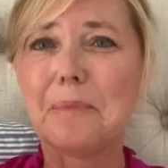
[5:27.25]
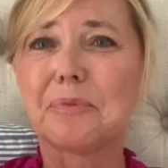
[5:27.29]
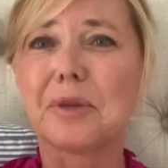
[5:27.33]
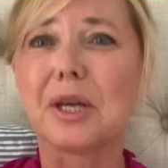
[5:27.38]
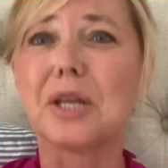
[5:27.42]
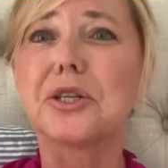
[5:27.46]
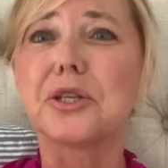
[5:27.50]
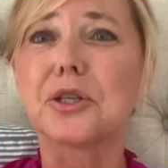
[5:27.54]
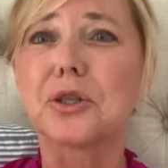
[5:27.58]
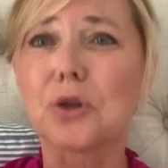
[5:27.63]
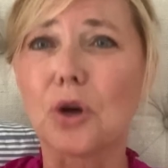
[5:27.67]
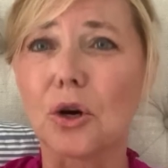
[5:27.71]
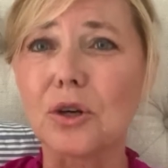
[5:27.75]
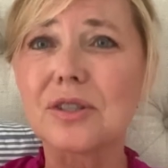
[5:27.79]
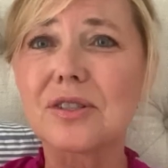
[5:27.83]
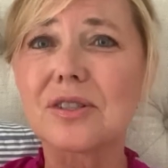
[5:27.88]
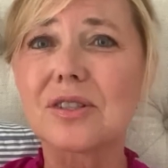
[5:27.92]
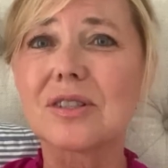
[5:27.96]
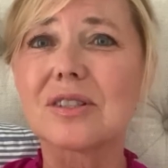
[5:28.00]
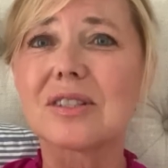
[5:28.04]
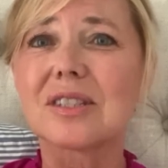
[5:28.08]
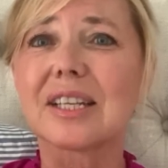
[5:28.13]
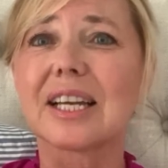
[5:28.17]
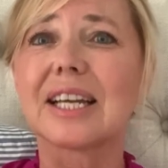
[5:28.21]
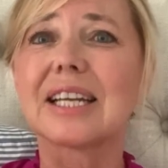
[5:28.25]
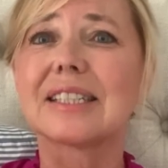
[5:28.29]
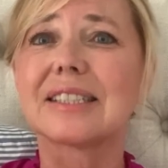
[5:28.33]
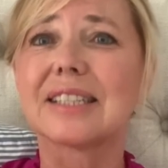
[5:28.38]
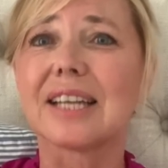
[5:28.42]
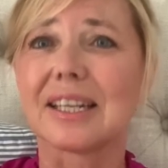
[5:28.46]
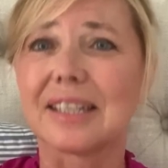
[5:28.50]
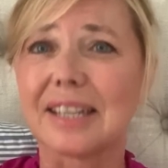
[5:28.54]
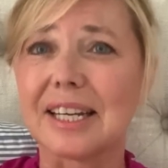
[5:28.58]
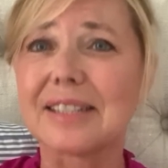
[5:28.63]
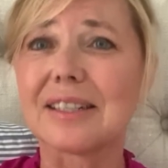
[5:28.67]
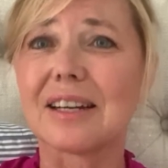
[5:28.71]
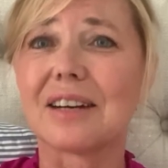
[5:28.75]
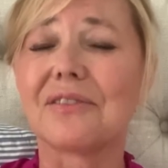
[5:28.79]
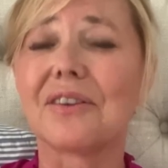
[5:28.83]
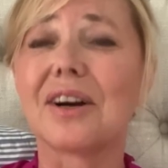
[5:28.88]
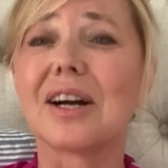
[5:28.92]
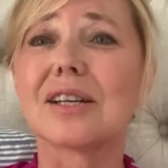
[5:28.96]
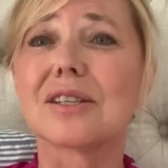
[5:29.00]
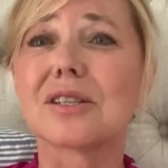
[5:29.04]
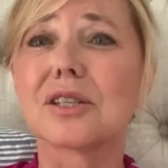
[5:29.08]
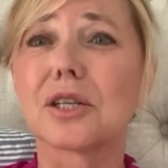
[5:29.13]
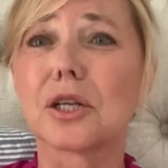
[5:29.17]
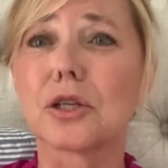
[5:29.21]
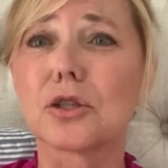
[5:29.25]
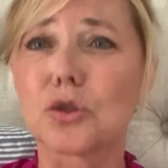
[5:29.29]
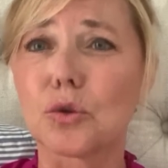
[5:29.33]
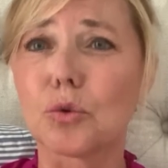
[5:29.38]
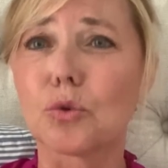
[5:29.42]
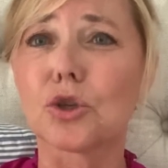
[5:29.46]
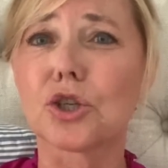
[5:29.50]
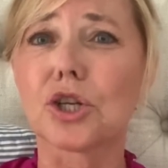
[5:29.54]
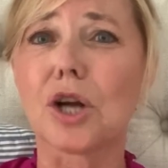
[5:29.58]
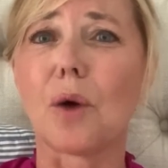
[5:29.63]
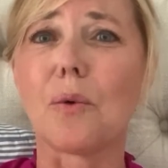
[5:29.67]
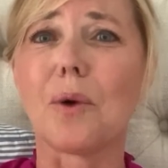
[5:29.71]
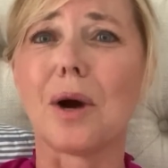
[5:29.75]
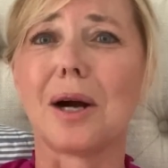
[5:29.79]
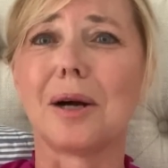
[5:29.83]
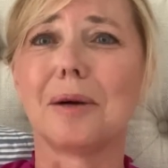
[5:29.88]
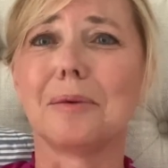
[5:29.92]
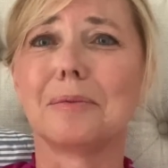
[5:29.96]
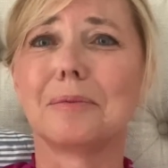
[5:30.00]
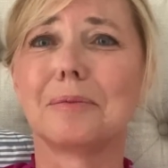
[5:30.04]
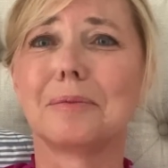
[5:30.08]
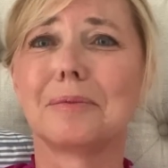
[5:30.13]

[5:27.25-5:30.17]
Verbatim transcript: Denn die Kosten trägt ja netterweise der Zuschauer.